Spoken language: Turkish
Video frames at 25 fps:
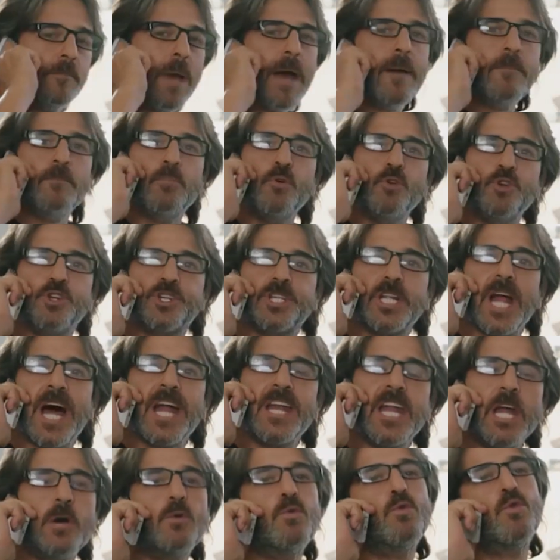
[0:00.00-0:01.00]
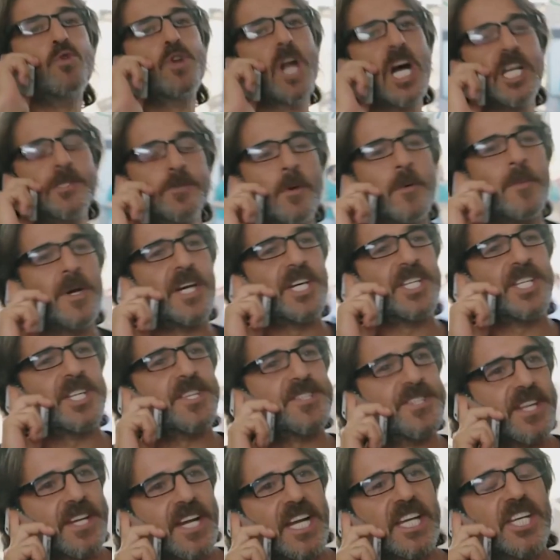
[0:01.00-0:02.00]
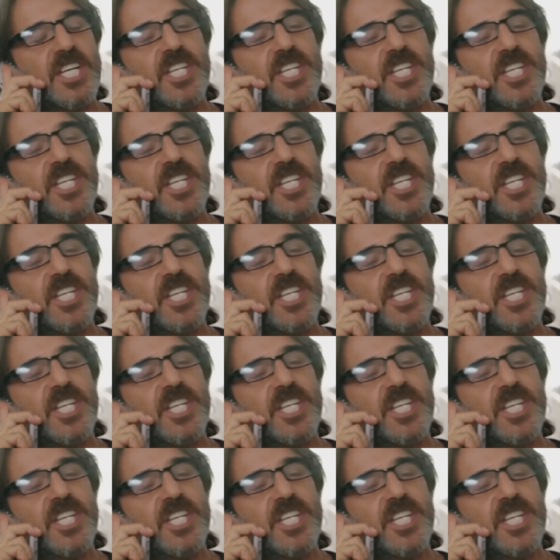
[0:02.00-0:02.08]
Ben bu işlerle uğraşmamak için sana